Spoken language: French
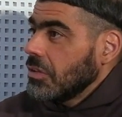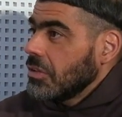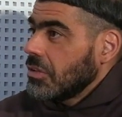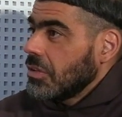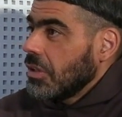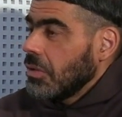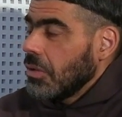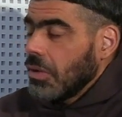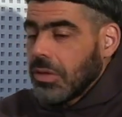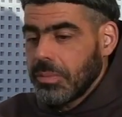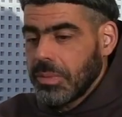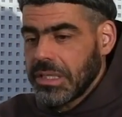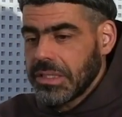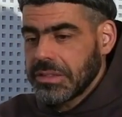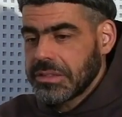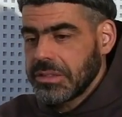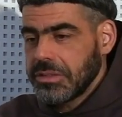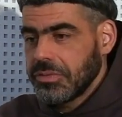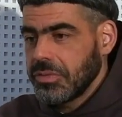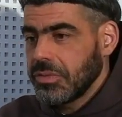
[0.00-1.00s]
c'est normal
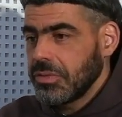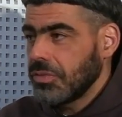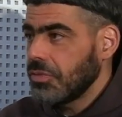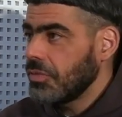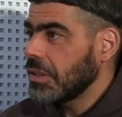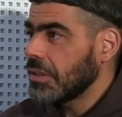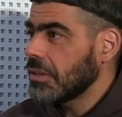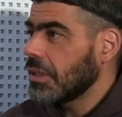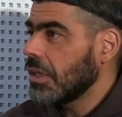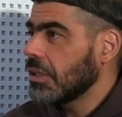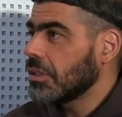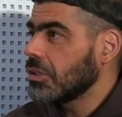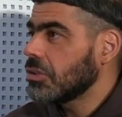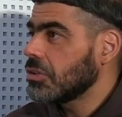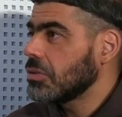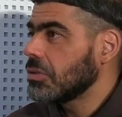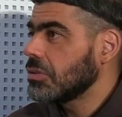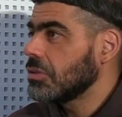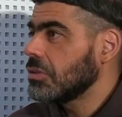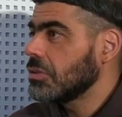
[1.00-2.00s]
si vous faites quelque
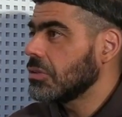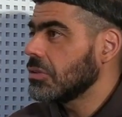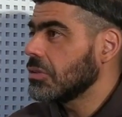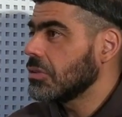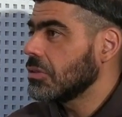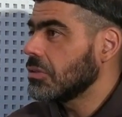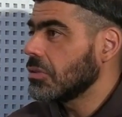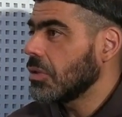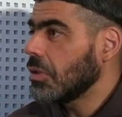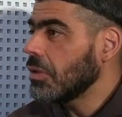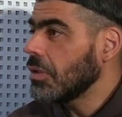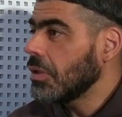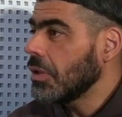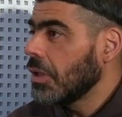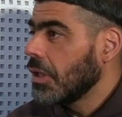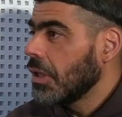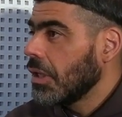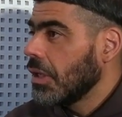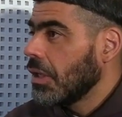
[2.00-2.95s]
chose de euh, tort